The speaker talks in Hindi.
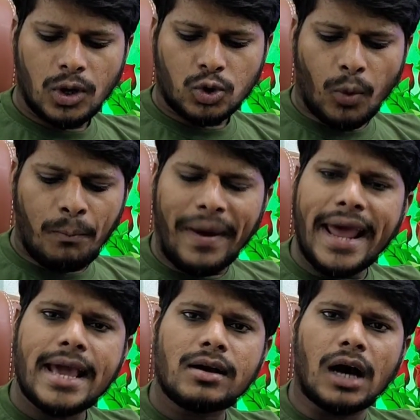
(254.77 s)
तो
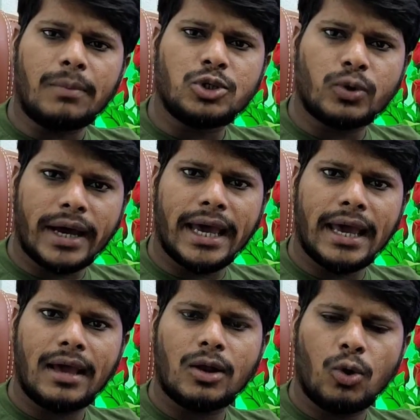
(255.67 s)
बैंक अब जो
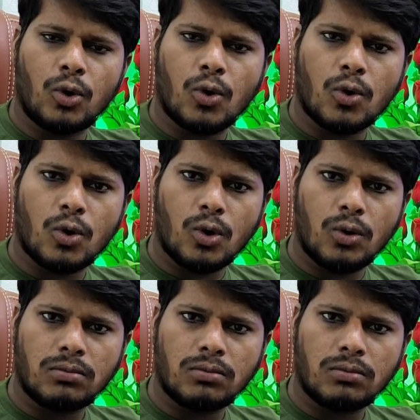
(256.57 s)
है लोगों को